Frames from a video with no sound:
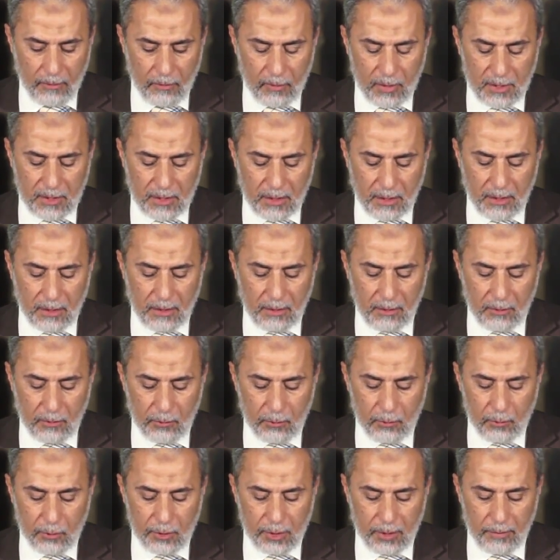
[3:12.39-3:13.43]
وسقى
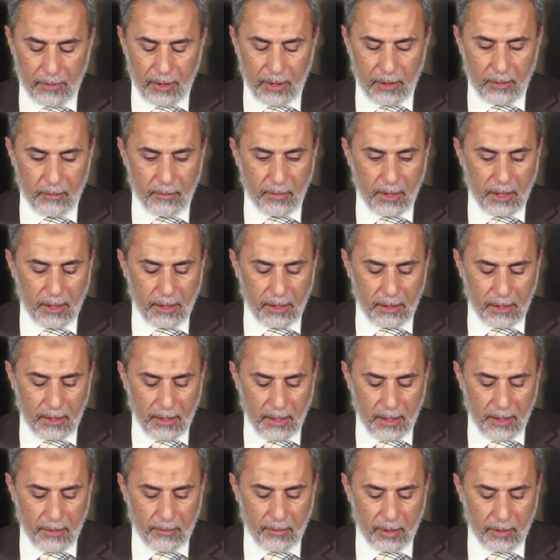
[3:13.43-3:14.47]
الجيوش من الماء
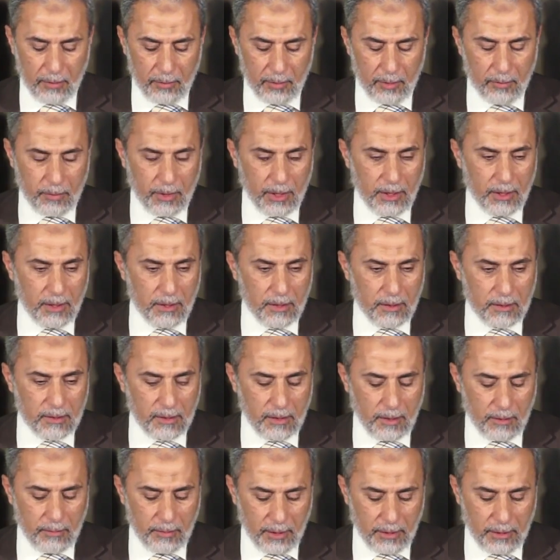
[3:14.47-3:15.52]
النابع من بين
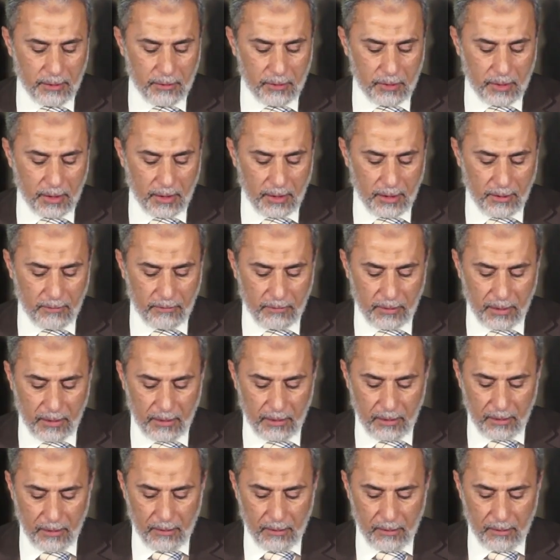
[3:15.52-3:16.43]
أصابعه الشريفة